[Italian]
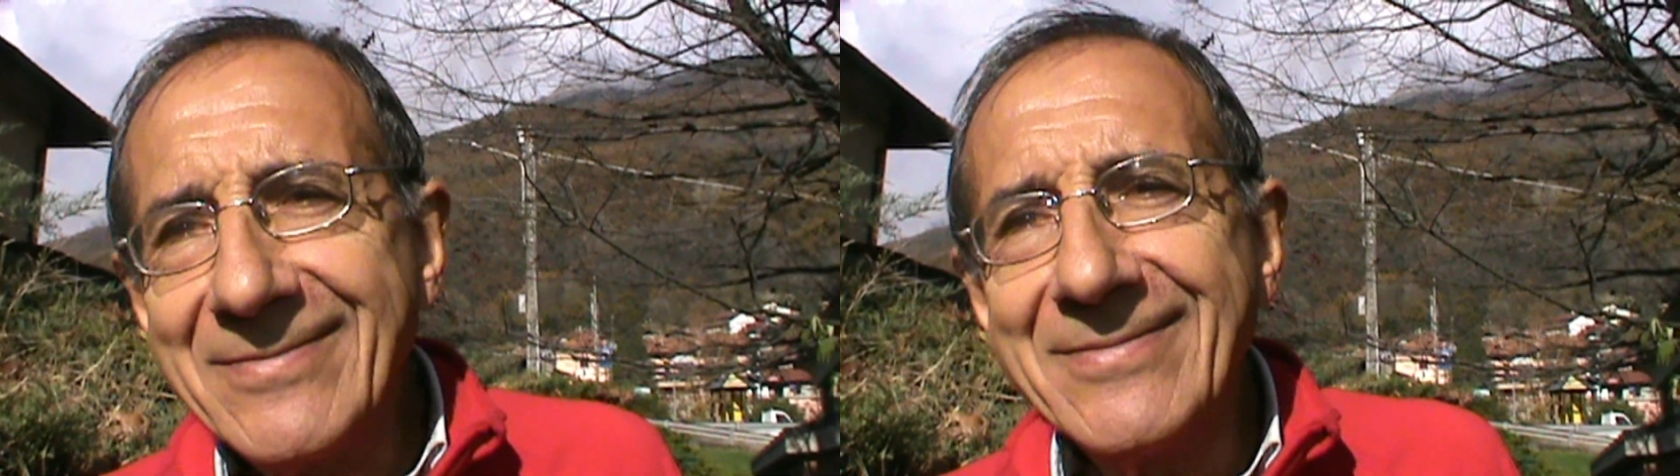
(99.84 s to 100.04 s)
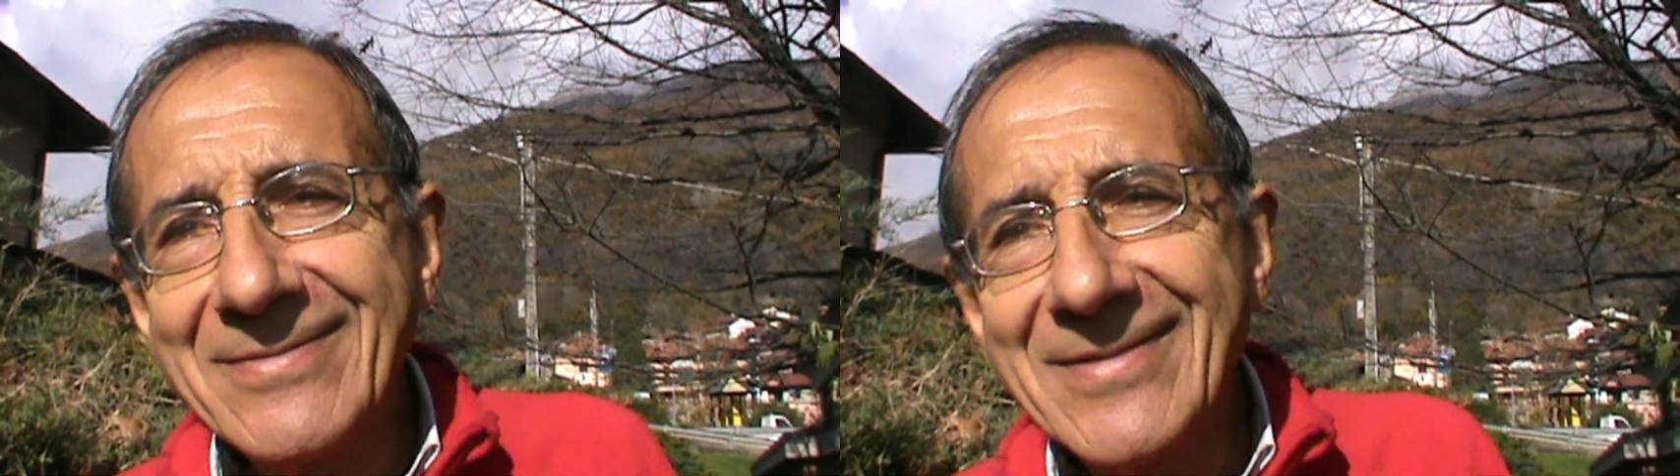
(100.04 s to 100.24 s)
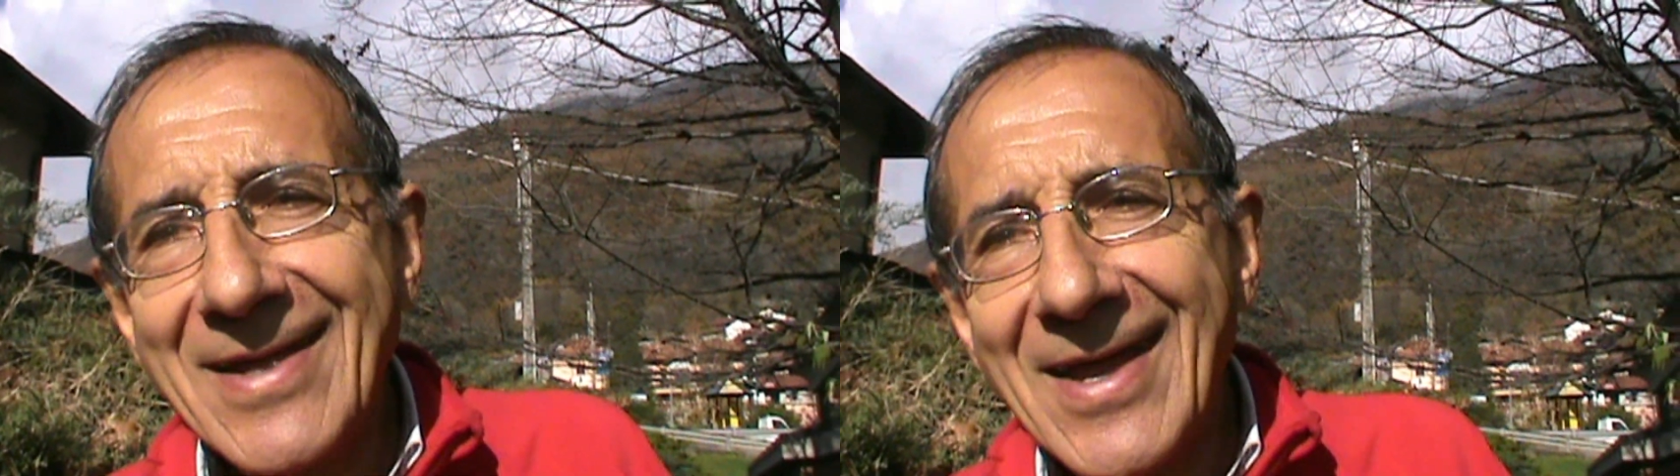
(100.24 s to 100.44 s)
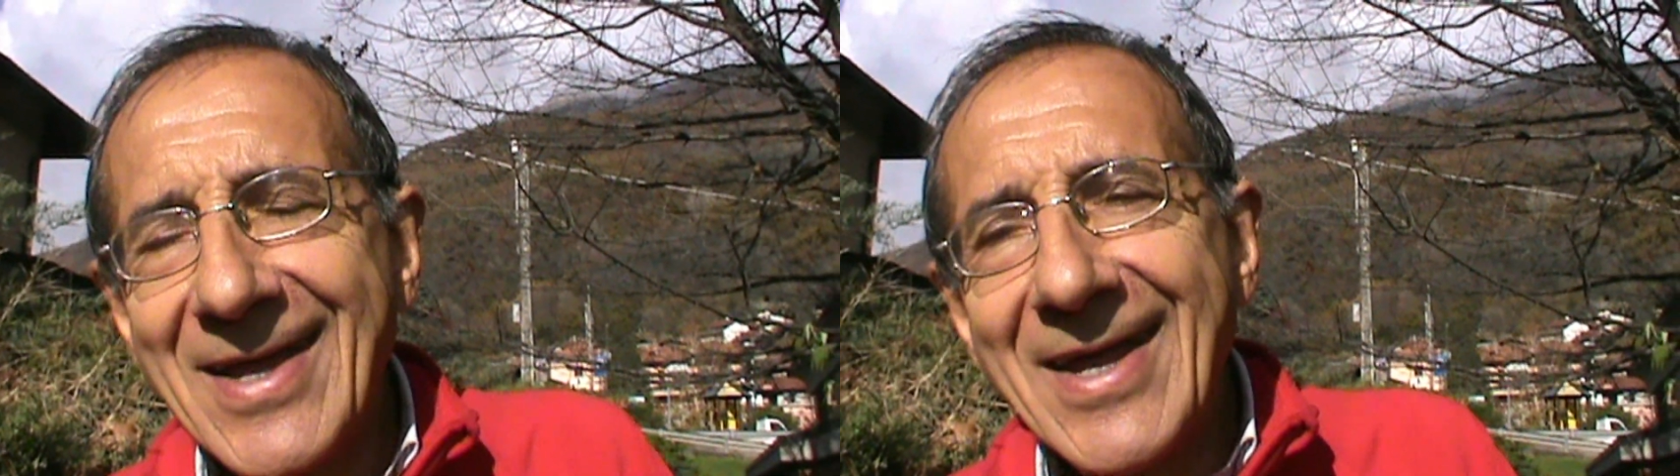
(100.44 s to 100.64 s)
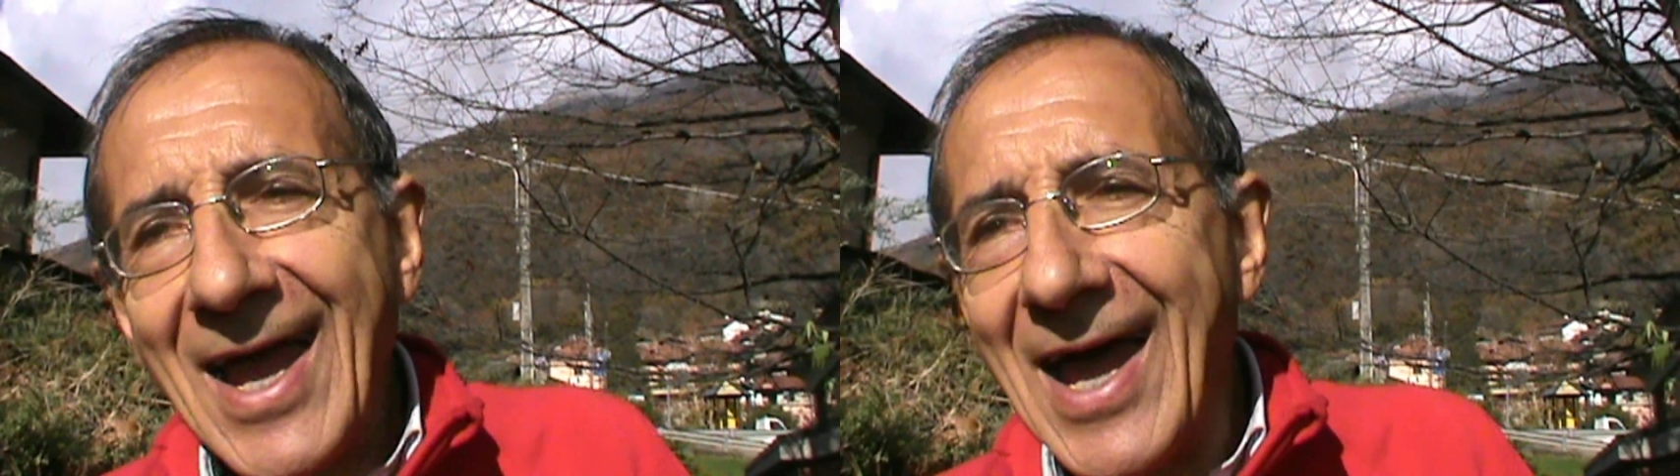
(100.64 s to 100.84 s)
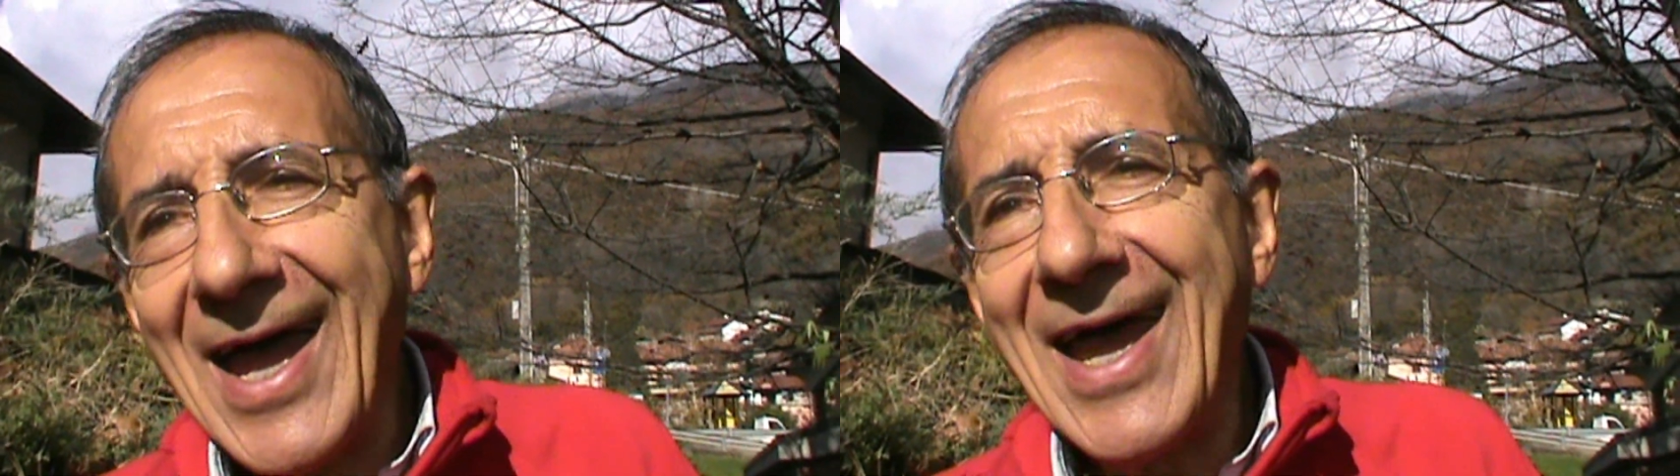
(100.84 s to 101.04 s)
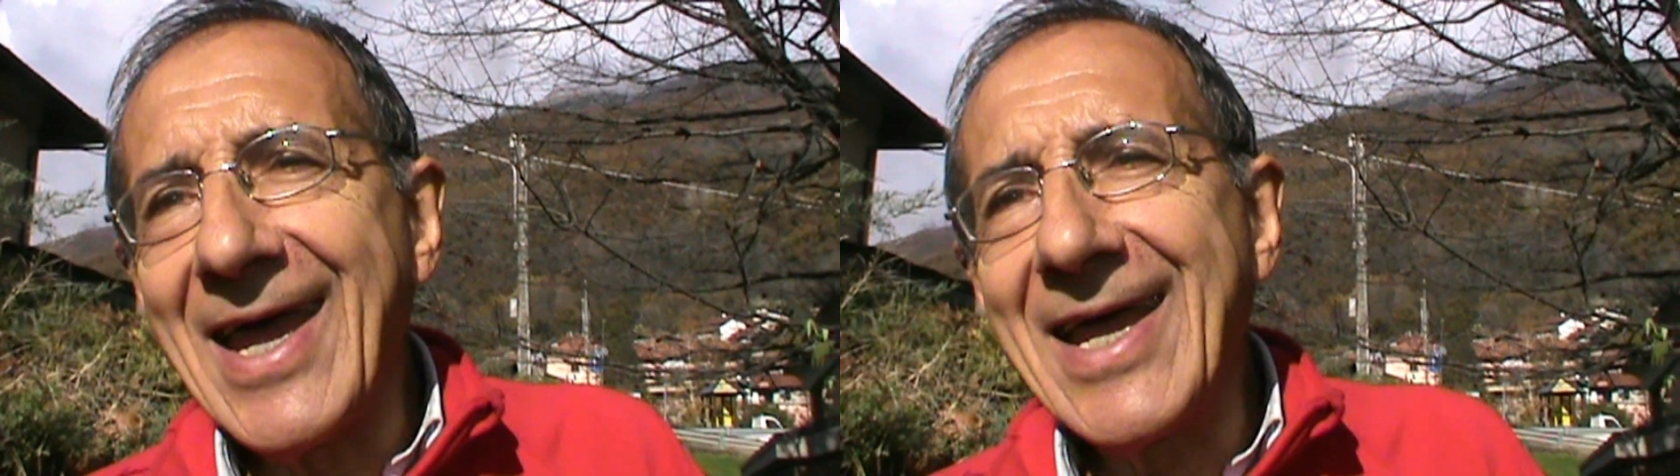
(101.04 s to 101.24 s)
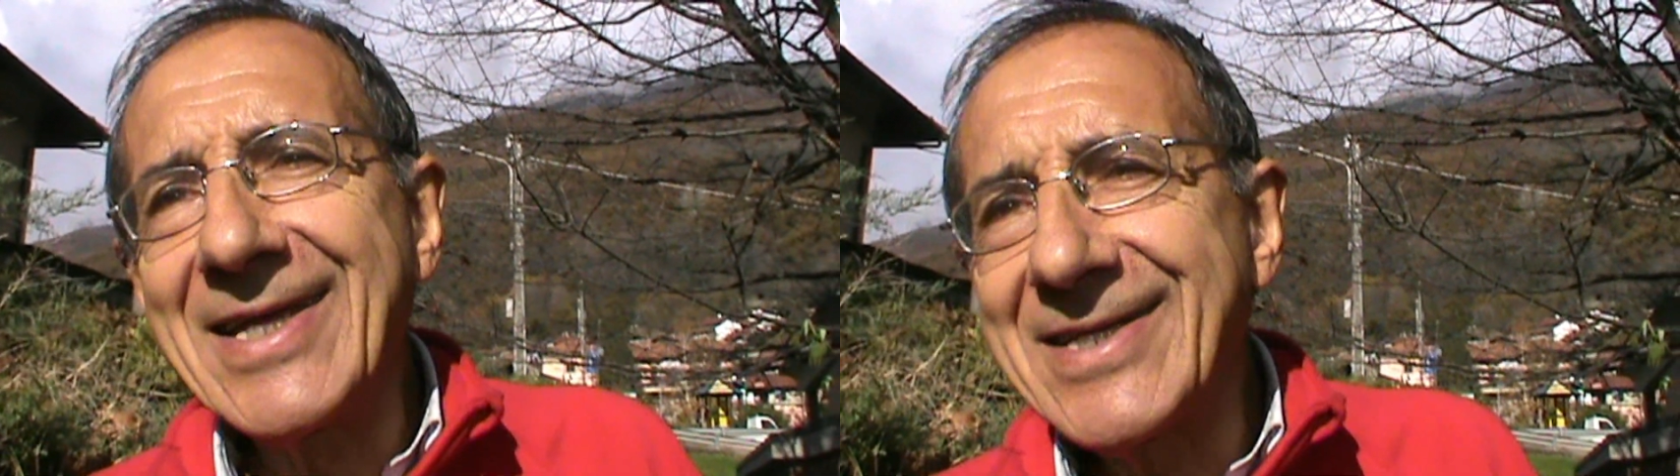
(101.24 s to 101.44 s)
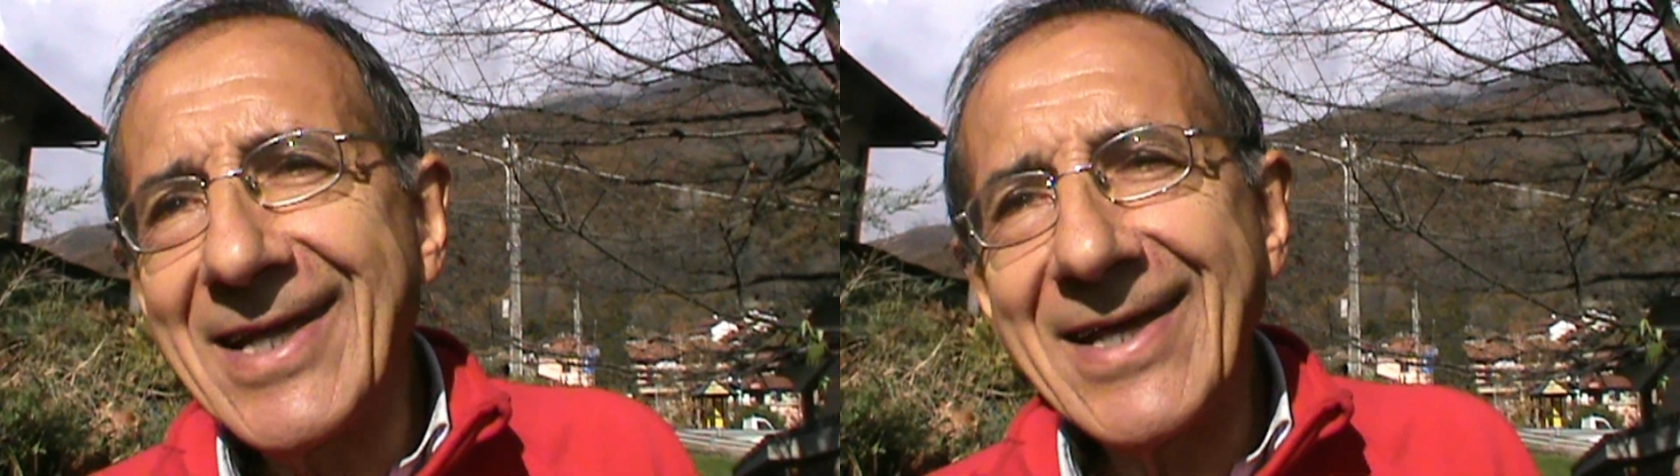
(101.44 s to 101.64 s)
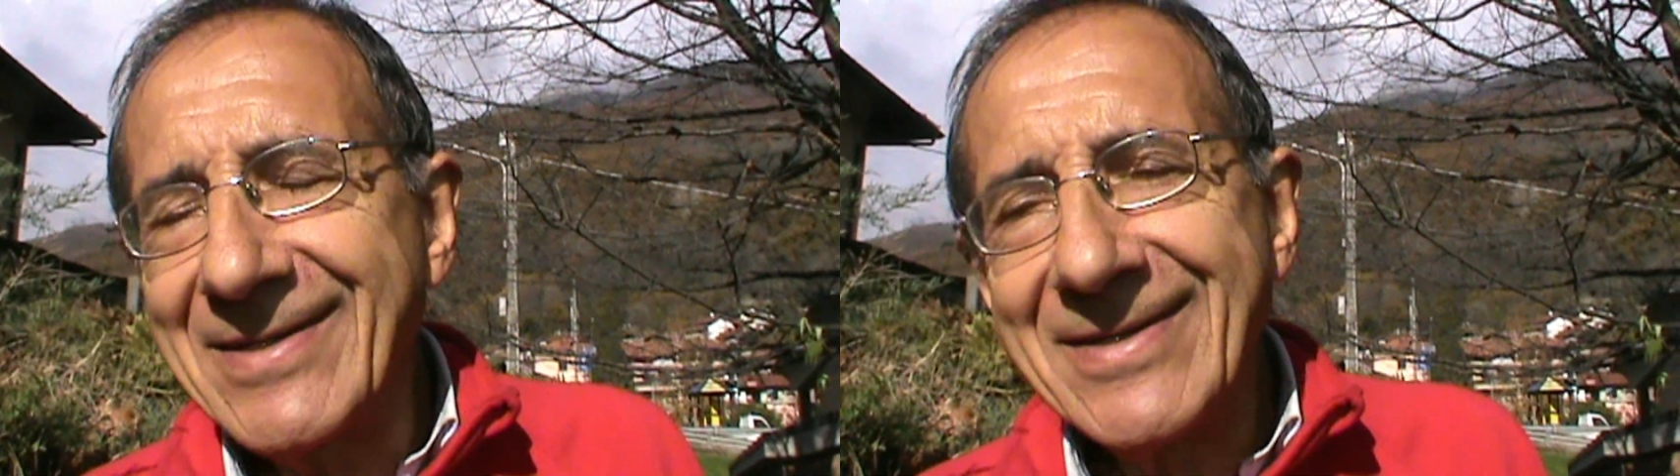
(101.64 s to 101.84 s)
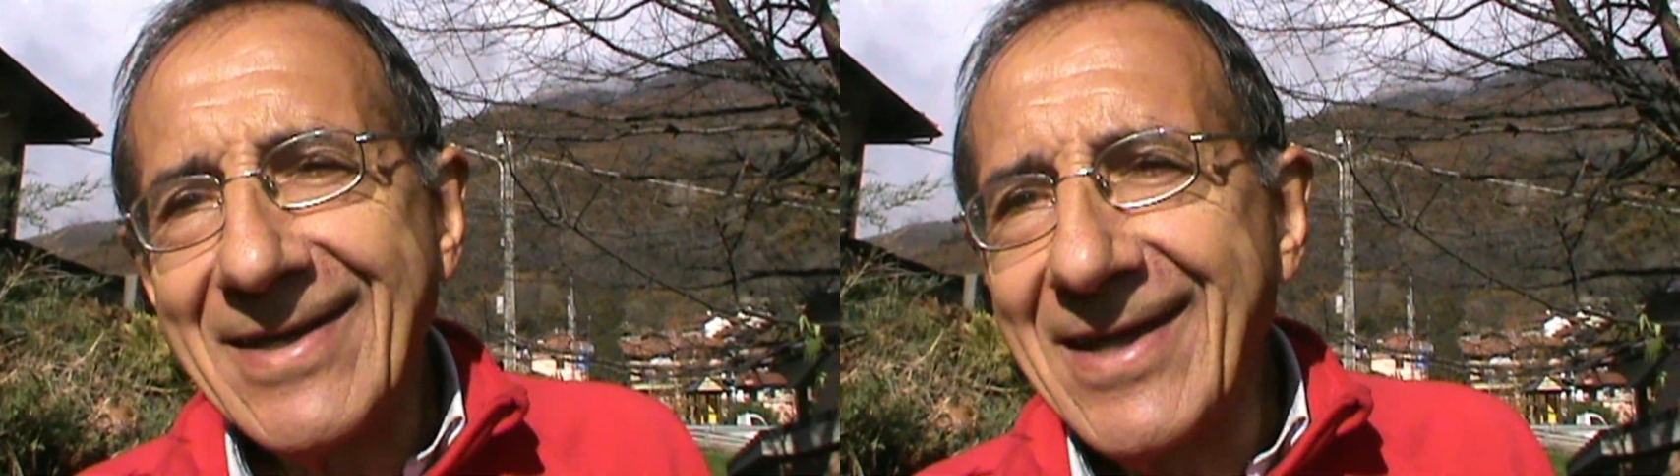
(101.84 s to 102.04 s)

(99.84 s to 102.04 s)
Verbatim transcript: non c'è niente da fare, come eh, vedono... Sì.